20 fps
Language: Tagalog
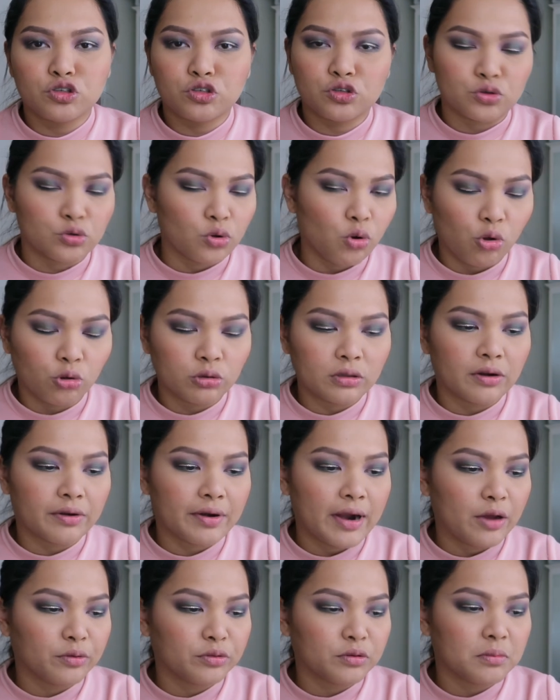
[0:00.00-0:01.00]
strolled
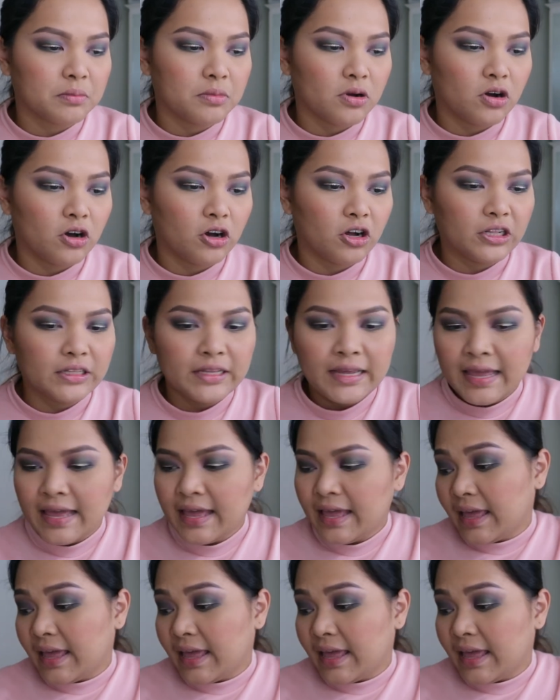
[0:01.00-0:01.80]
around the mall,